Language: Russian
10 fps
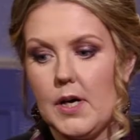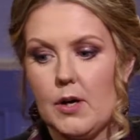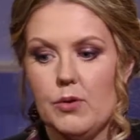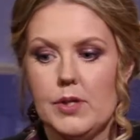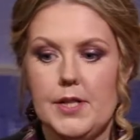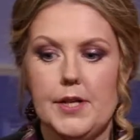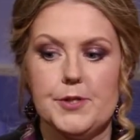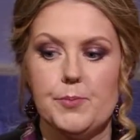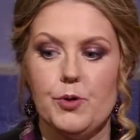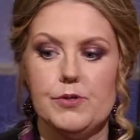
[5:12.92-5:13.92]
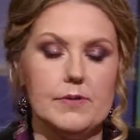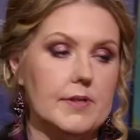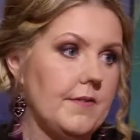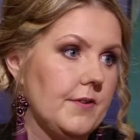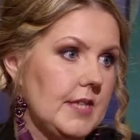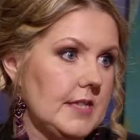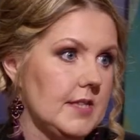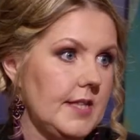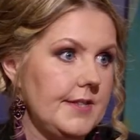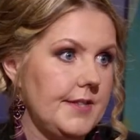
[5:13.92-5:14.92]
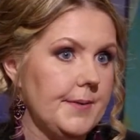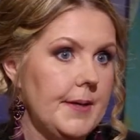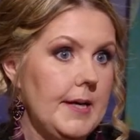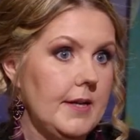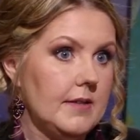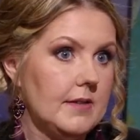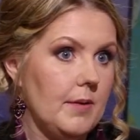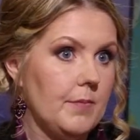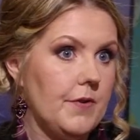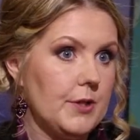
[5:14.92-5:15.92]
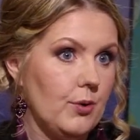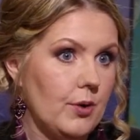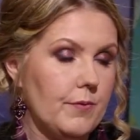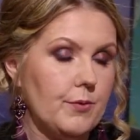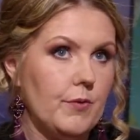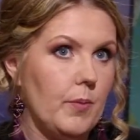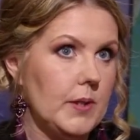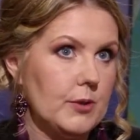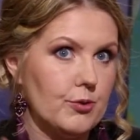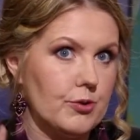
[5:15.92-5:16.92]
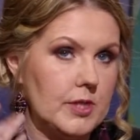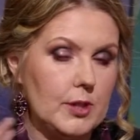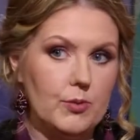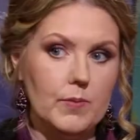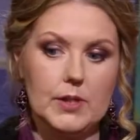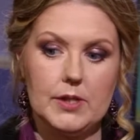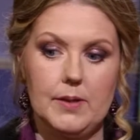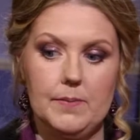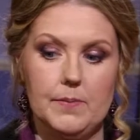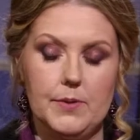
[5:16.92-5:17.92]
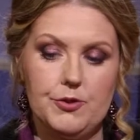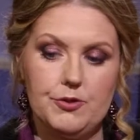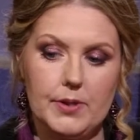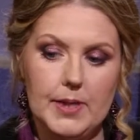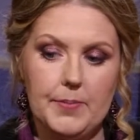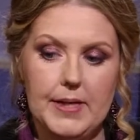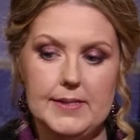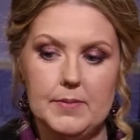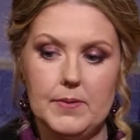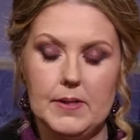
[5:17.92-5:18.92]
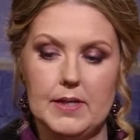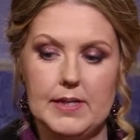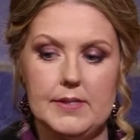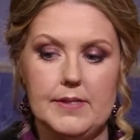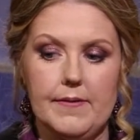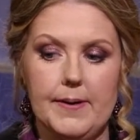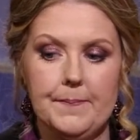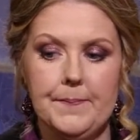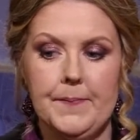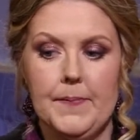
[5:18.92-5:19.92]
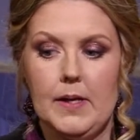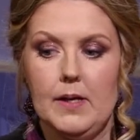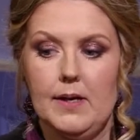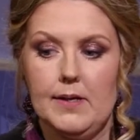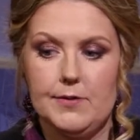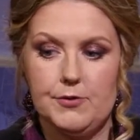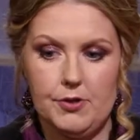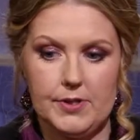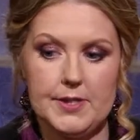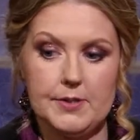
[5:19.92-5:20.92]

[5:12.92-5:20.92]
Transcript: корона, она использовалась для фотосессии. Там фотограф, у него была тоже задумка, там черное платье было красивое. Э, черная